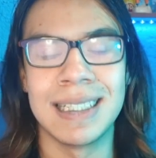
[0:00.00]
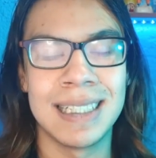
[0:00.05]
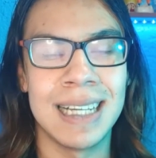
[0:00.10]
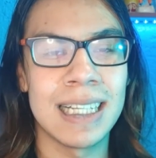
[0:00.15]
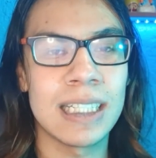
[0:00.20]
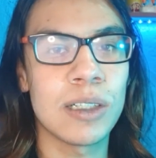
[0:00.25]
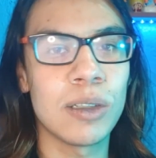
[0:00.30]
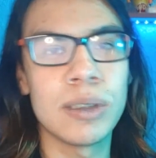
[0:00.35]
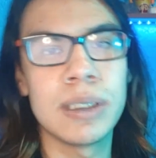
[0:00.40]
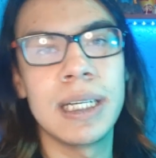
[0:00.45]

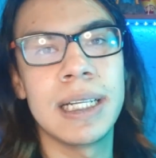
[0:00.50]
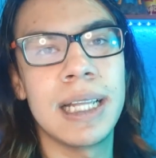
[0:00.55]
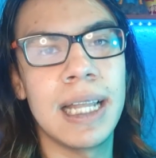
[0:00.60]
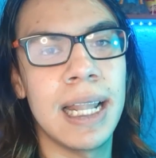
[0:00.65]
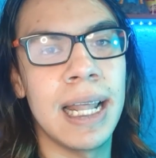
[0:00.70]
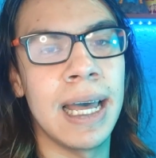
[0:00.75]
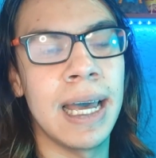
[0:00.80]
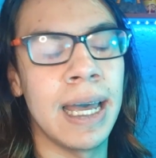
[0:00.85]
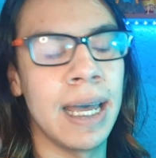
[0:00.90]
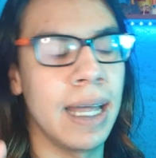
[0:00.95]
seas consciente
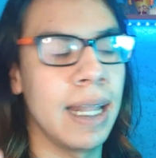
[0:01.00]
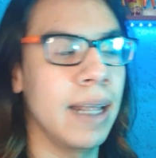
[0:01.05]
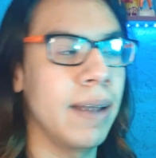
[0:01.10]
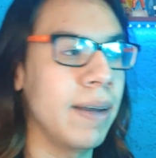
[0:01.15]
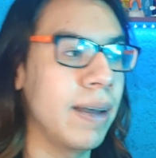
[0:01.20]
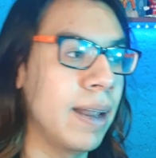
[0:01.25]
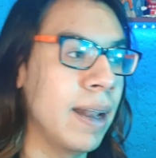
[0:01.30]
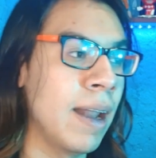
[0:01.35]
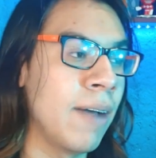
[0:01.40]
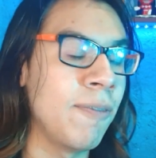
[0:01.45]
de
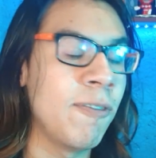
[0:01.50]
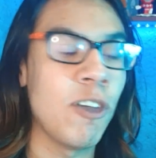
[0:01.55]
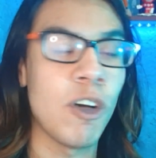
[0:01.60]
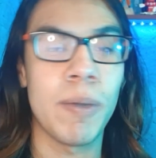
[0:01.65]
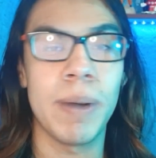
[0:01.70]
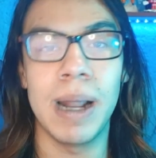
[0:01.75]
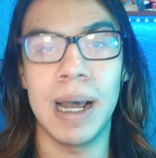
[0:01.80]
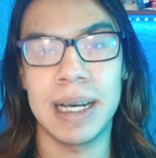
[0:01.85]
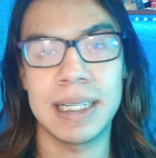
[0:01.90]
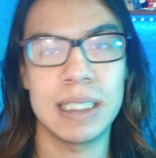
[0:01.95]
la
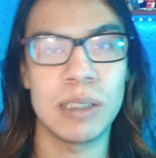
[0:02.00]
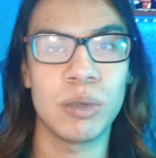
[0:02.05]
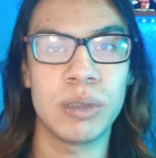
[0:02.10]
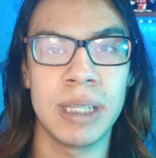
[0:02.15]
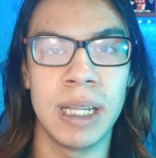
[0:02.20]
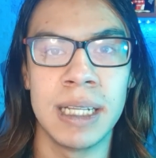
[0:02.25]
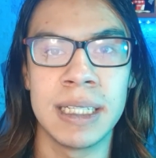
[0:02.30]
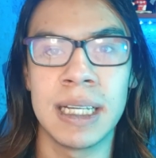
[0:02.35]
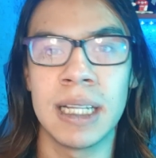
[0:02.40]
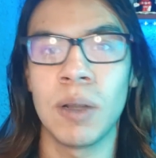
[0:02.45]
forma en la que estás
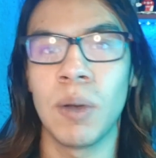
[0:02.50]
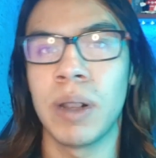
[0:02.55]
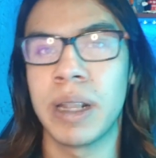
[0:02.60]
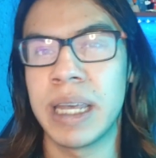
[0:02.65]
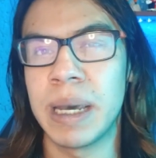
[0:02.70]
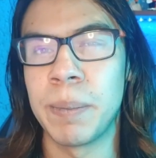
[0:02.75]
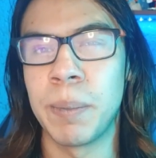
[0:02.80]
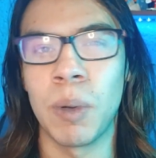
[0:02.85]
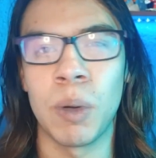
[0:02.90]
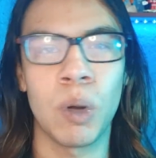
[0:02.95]
utilizando el
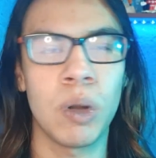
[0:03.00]
tiempo.